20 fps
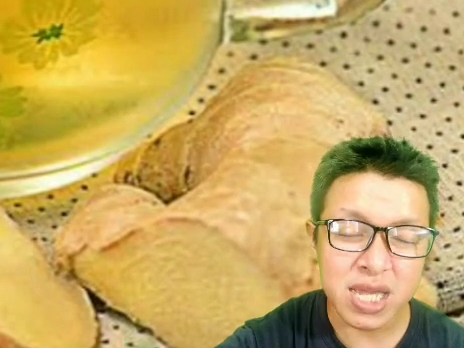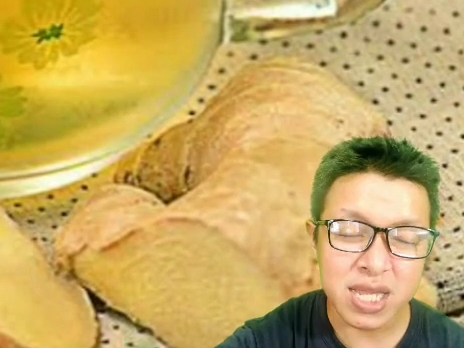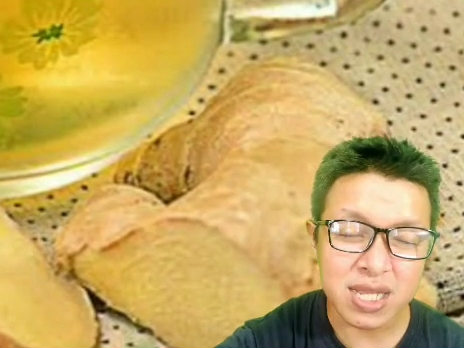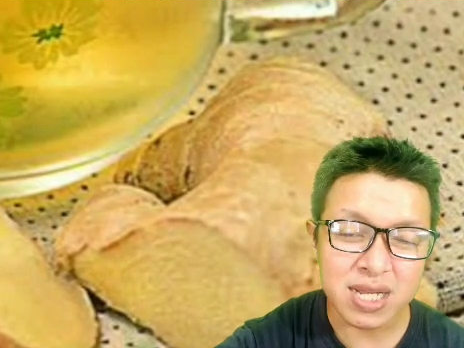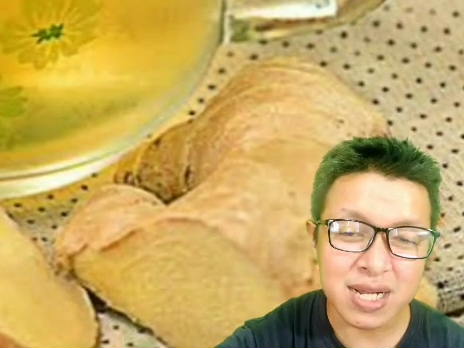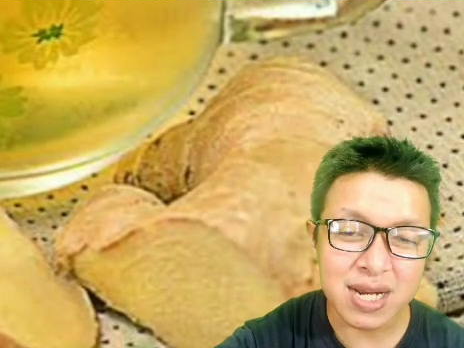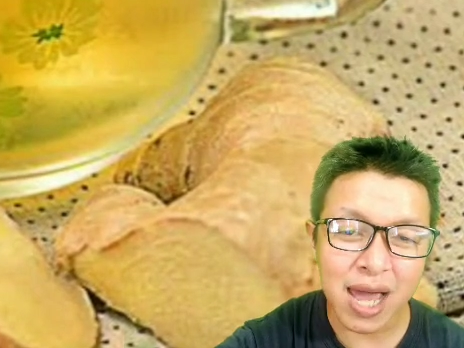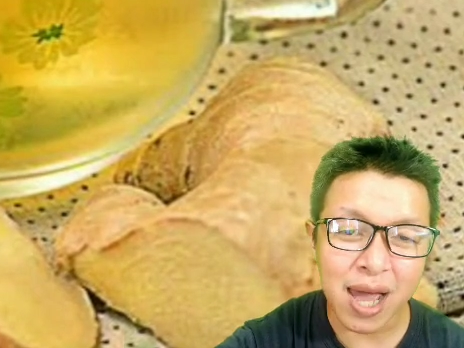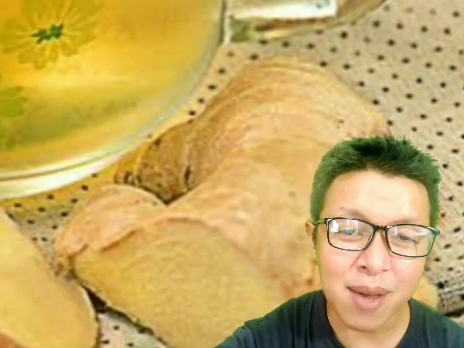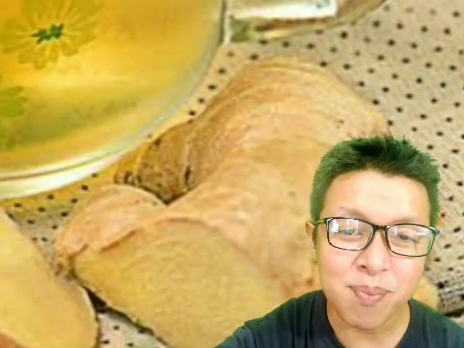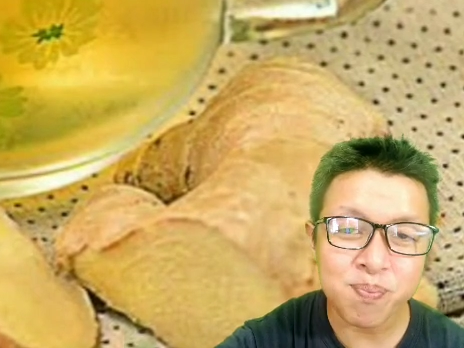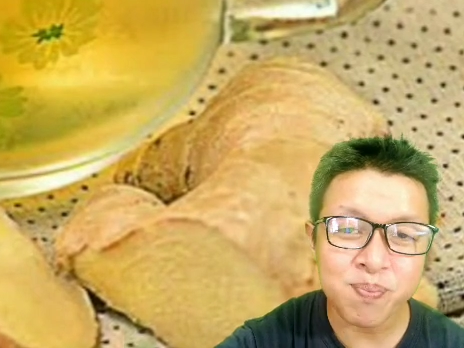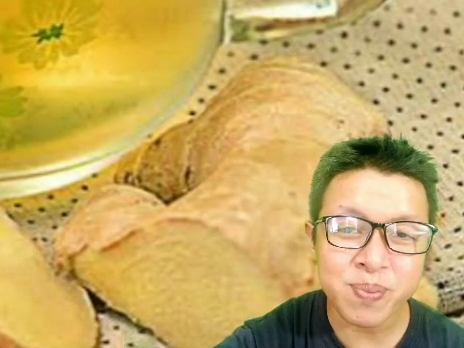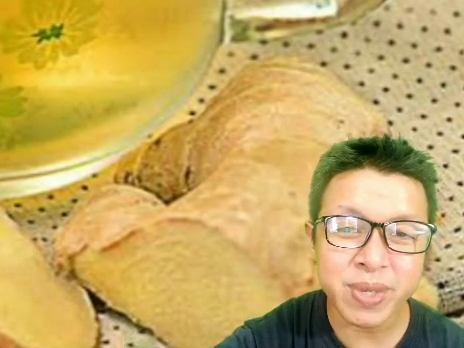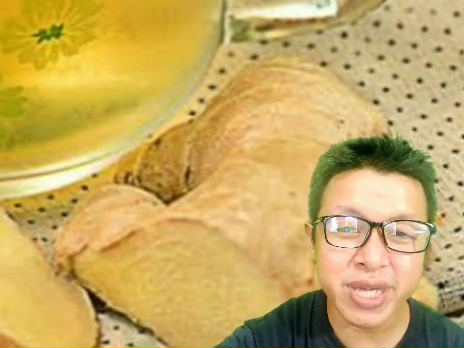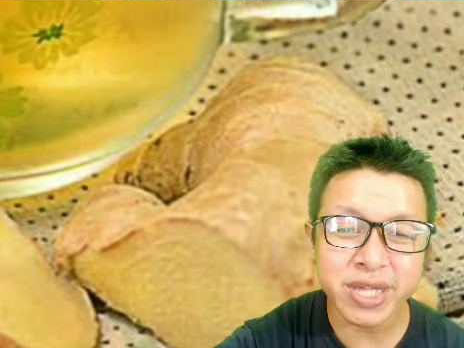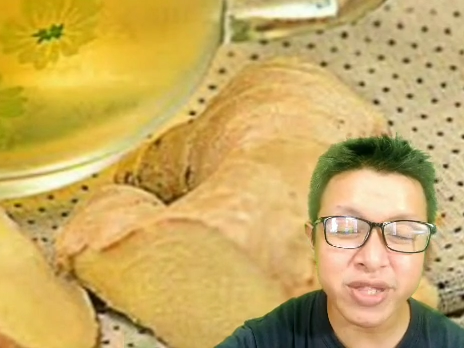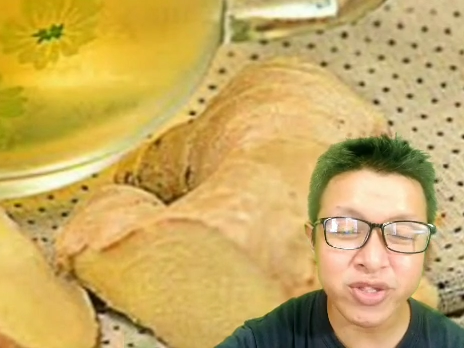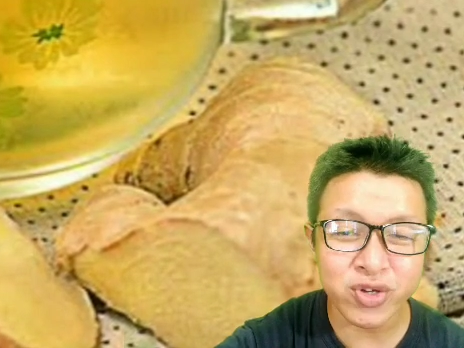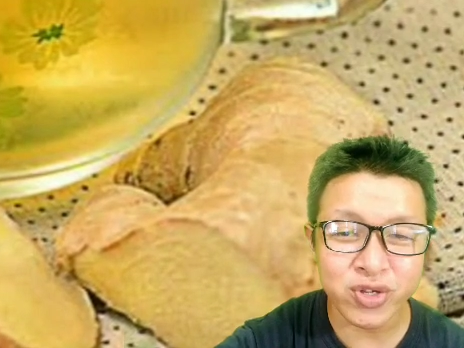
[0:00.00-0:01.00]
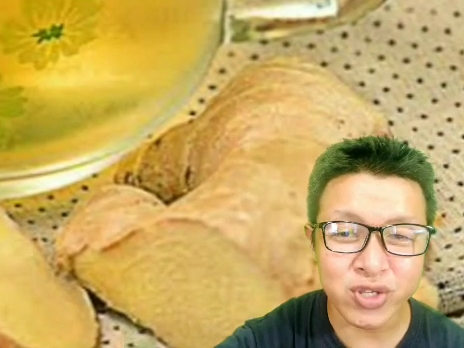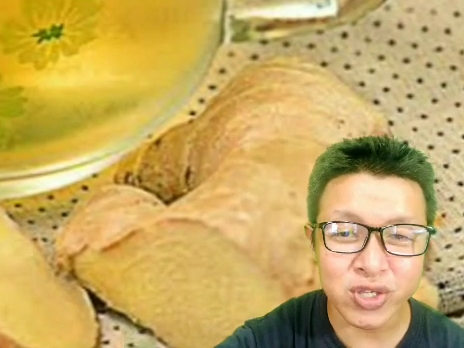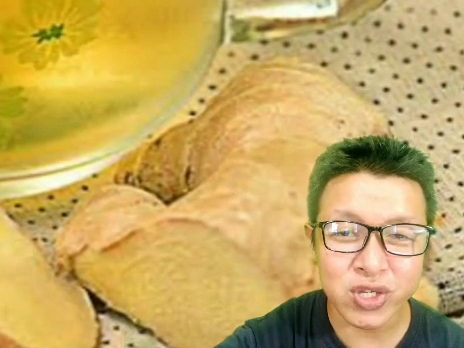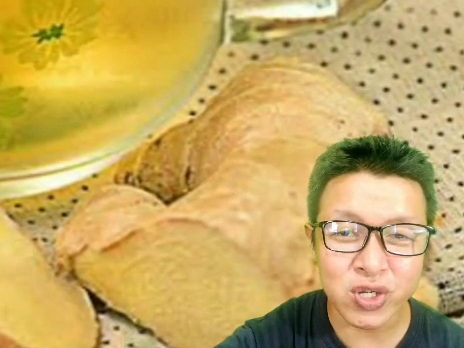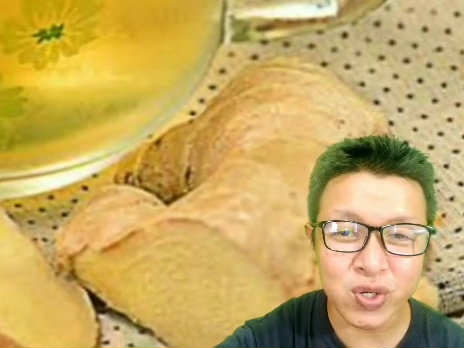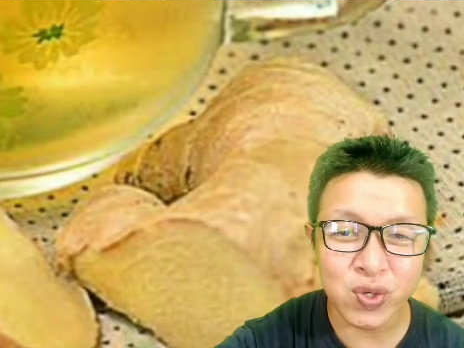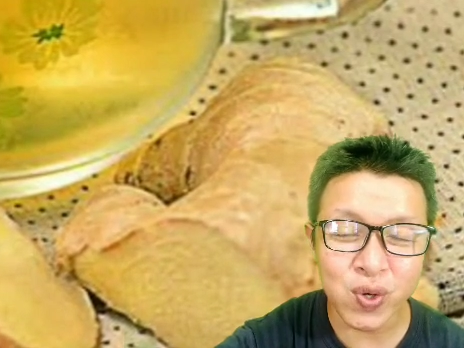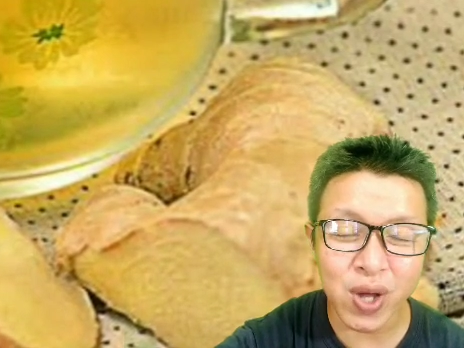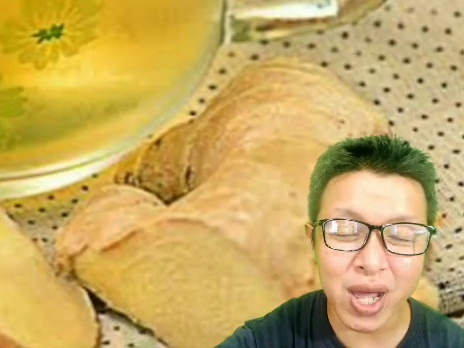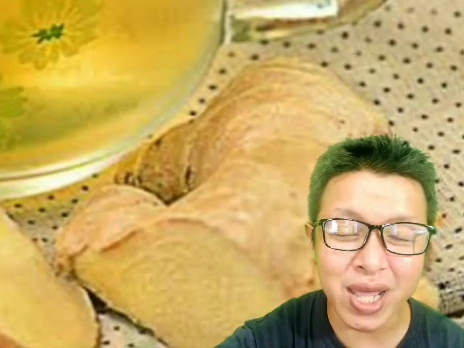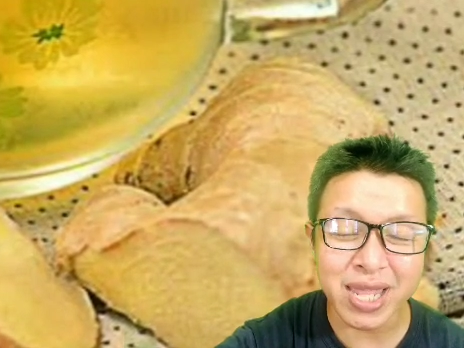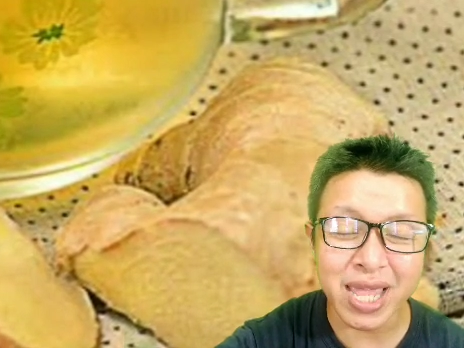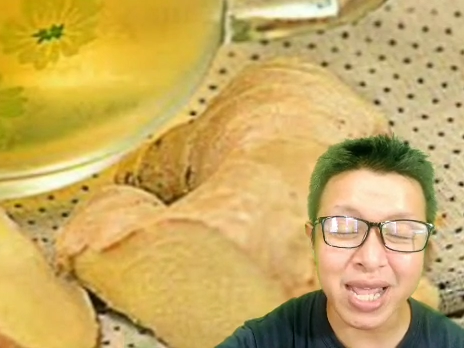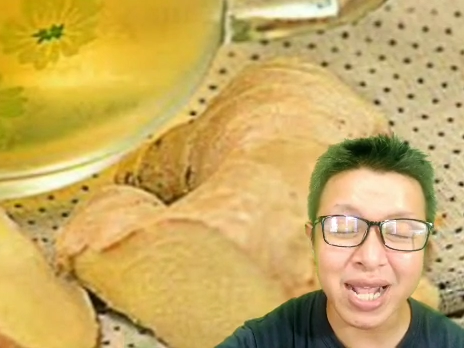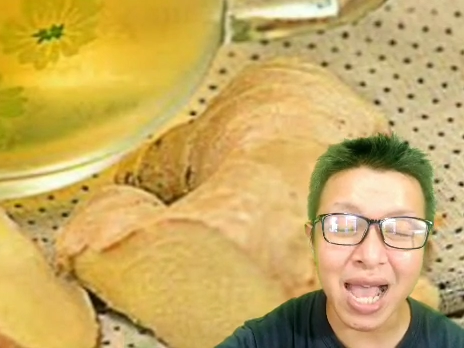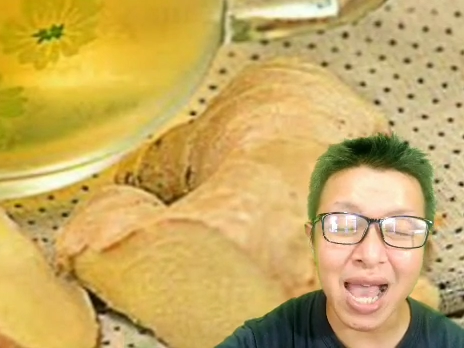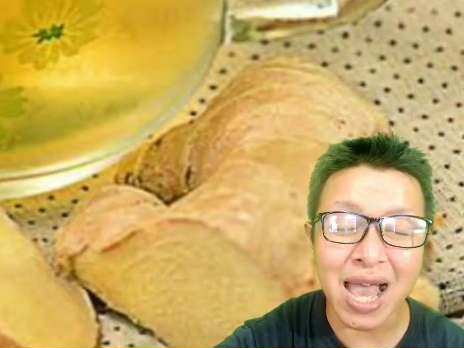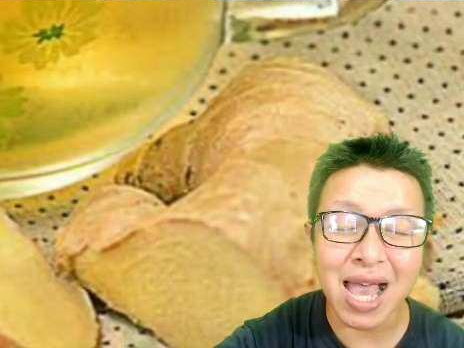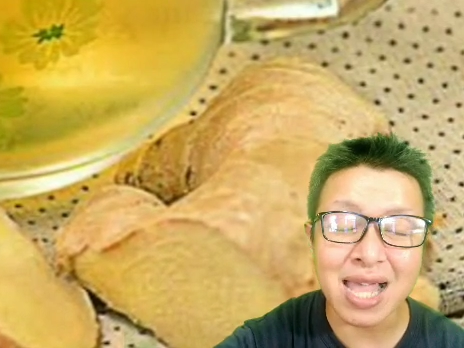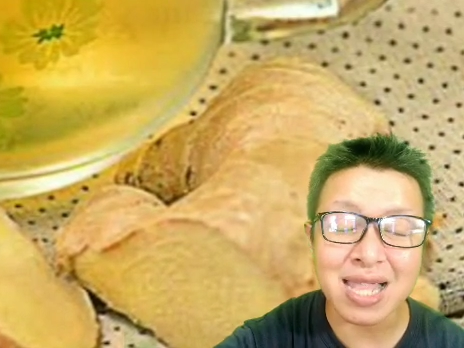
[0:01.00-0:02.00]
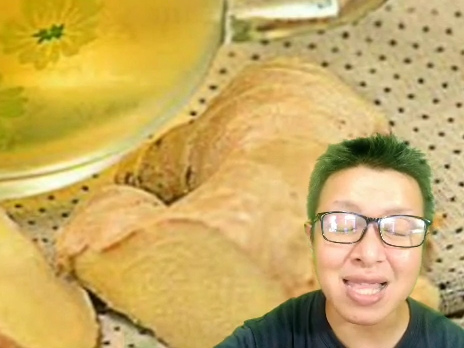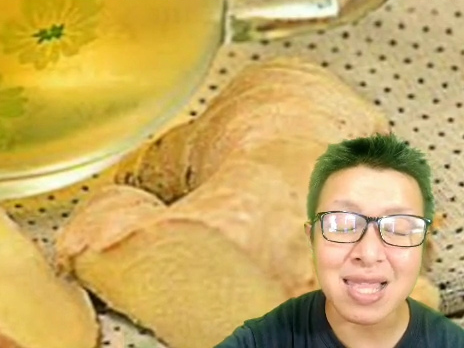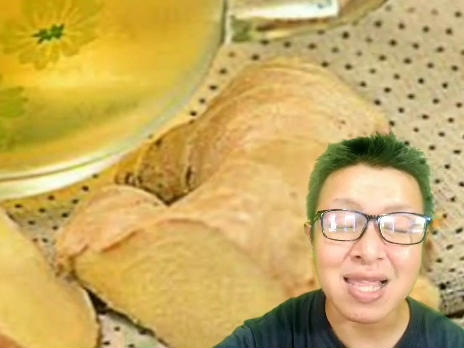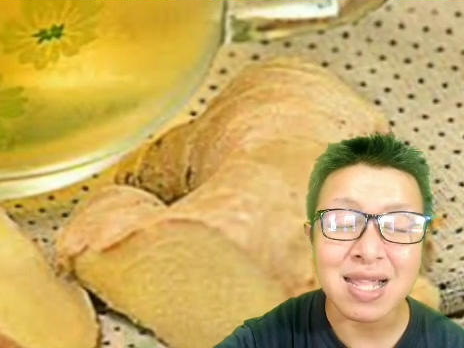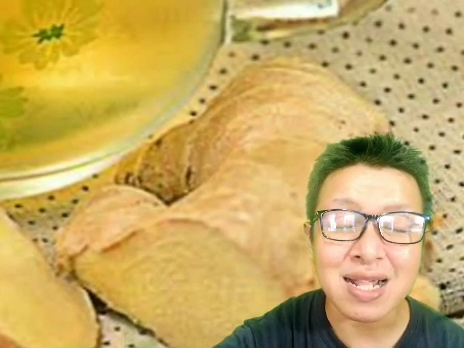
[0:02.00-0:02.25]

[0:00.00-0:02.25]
7. ครับ มีส่วนช่วยในการ